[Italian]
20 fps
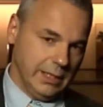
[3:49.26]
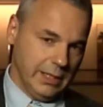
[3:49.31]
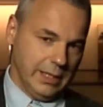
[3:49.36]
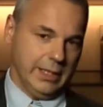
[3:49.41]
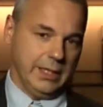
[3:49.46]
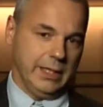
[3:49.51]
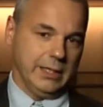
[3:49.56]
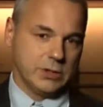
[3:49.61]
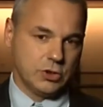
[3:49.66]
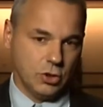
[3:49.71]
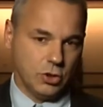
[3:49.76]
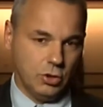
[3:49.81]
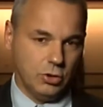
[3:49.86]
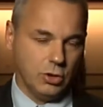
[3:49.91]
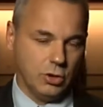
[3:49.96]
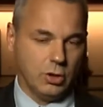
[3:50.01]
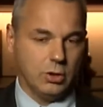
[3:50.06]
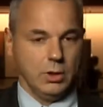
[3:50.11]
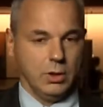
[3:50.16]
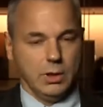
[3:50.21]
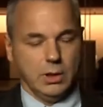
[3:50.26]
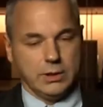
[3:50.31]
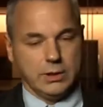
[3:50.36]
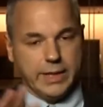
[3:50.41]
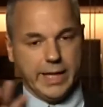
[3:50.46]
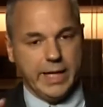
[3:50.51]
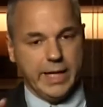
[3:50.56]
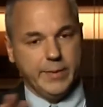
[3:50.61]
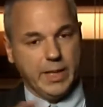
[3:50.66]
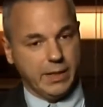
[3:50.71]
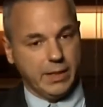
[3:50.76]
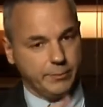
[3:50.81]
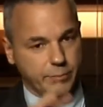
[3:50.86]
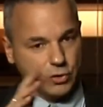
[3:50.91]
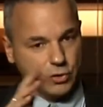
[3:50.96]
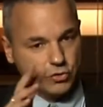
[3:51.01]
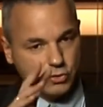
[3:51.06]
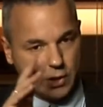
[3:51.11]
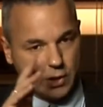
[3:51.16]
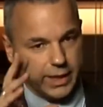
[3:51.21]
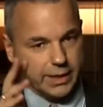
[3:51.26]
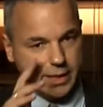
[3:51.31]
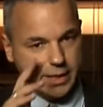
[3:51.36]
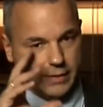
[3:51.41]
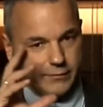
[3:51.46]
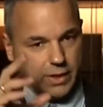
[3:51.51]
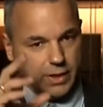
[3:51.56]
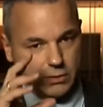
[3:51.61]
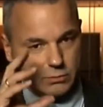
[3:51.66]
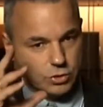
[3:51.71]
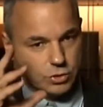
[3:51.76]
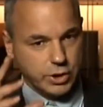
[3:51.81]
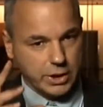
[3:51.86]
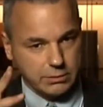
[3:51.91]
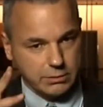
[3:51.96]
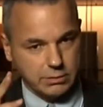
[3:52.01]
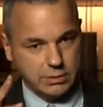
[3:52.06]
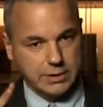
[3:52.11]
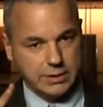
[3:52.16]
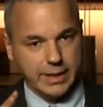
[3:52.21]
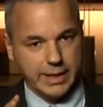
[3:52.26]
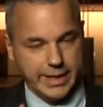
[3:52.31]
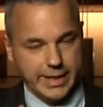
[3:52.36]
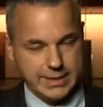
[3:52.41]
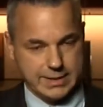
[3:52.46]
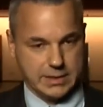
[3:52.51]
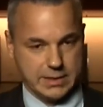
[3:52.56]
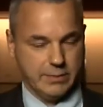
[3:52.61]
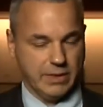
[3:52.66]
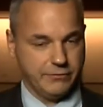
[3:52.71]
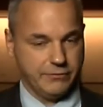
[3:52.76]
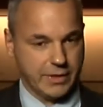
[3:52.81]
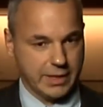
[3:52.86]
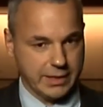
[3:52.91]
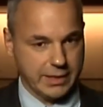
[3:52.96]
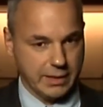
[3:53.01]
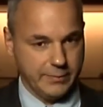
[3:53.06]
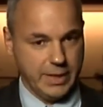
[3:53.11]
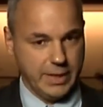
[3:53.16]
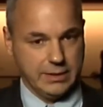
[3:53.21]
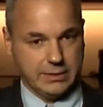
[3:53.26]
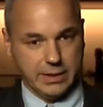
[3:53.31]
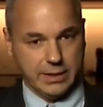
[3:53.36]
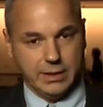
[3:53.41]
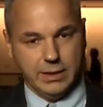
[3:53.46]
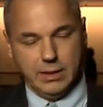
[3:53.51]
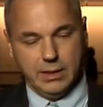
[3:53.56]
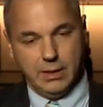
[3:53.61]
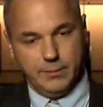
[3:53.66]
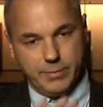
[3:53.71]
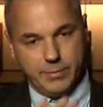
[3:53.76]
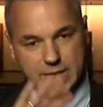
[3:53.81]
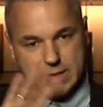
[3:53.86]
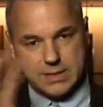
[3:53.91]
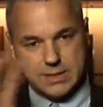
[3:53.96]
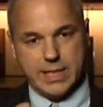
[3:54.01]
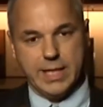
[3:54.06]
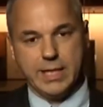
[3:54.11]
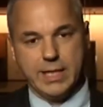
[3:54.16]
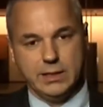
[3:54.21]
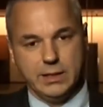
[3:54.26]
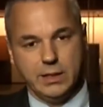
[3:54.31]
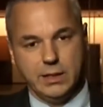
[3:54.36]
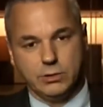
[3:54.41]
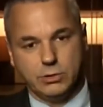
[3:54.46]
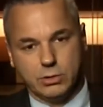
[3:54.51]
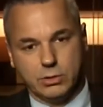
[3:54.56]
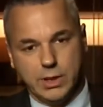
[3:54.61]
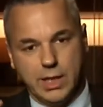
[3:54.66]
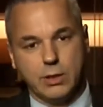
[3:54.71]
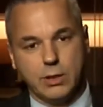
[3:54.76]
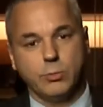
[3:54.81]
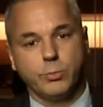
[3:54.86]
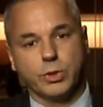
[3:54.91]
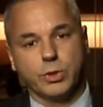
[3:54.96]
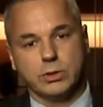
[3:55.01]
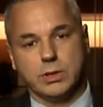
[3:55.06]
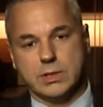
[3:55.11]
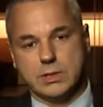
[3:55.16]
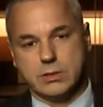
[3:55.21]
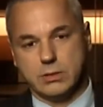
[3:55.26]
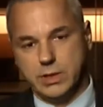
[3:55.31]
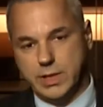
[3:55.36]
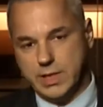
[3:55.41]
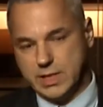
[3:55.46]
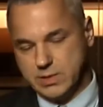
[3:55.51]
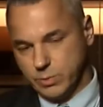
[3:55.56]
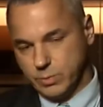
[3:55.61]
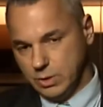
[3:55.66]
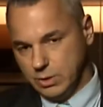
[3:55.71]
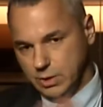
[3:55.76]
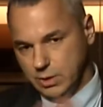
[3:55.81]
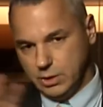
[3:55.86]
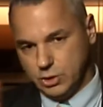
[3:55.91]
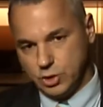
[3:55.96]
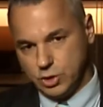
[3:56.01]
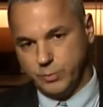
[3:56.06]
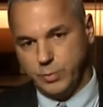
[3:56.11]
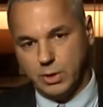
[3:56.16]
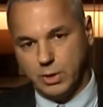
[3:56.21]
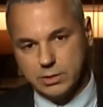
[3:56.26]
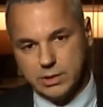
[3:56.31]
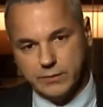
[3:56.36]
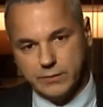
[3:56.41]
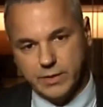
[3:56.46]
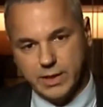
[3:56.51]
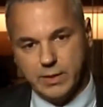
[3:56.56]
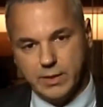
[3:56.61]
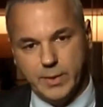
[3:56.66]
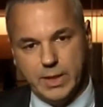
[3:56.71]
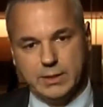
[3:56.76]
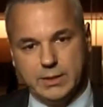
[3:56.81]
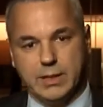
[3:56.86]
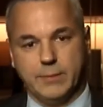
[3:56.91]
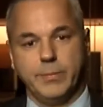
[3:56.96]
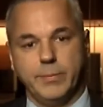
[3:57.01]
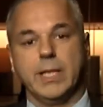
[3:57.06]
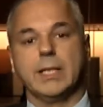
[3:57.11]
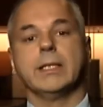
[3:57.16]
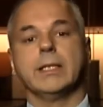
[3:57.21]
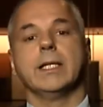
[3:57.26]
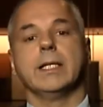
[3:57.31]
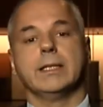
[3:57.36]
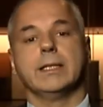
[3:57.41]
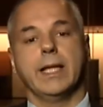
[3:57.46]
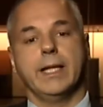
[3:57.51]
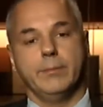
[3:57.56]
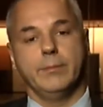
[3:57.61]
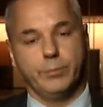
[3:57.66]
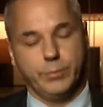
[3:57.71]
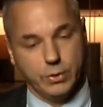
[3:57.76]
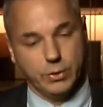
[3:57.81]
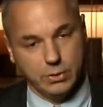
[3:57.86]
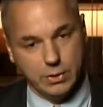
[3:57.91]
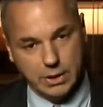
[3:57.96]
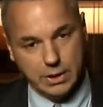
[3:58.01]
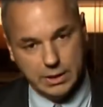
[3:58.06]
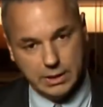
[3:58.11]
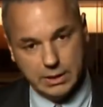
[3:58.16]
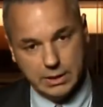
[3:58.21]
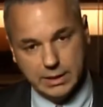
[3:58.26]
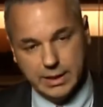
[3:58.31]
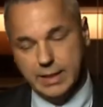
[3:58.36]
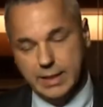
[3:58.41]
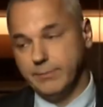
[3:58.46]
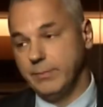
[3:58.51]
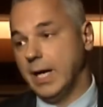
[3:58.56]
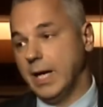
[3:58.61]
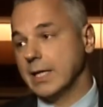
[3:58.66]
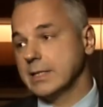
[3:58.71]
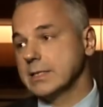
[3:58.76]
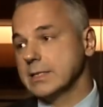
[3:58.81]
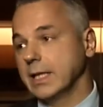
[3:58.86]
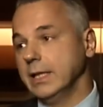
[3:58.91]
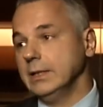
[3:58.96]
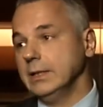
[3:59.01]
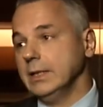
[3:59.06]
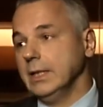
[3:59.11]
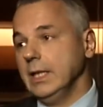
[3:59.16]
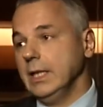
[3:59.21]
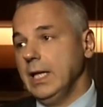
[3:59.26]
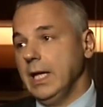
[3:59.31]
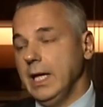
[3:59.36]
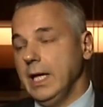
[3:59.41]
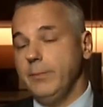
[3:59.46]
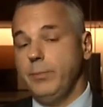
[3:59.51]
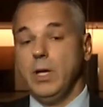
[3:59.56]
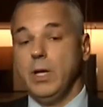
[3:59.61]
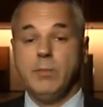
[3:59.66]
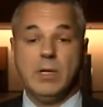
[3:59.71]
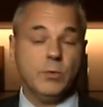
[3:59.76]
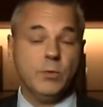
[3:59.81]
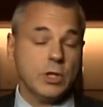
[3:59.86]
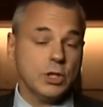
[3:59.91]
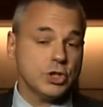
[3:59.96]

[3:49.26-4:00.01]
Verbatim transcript: eh, sono temi che possono anche avere un certo interesse, ma francamente pensare di ritornare a un protezionismo ci porta veramente a perdere tempo eh, e basta. E poi abbiamo